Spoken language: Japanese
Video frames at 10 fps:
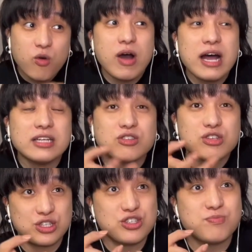ご
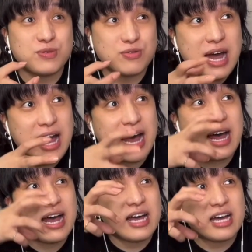飯とスープ
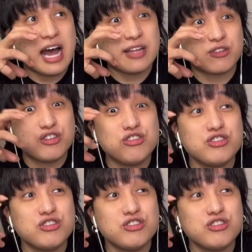は、あの、